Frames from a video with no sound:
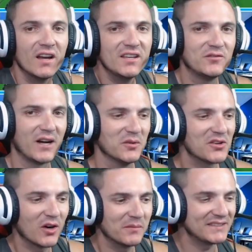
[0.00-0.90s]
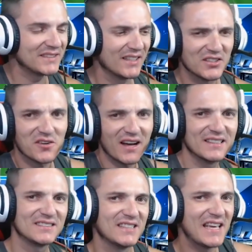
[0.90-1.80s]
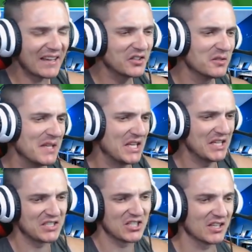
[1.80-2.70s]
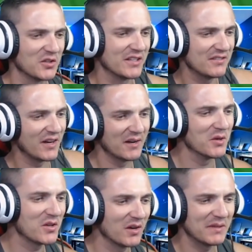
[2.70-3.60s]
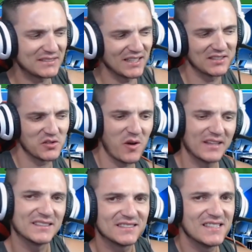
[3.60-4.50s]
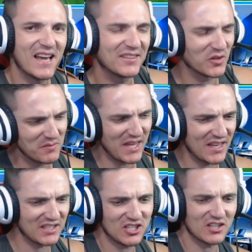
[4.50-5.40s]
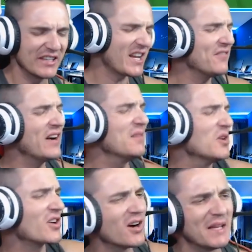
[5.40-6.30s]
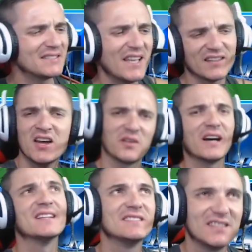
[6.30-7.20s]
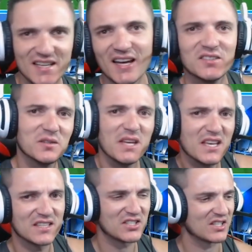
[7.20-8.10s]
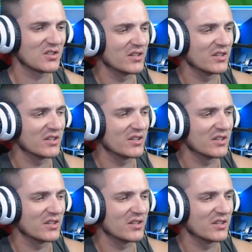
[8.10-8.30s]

E vamos começando com a dancinha do mítico. E vamos começando com a dancinha do mítico. E já vamos começando com a dancinha do mítico.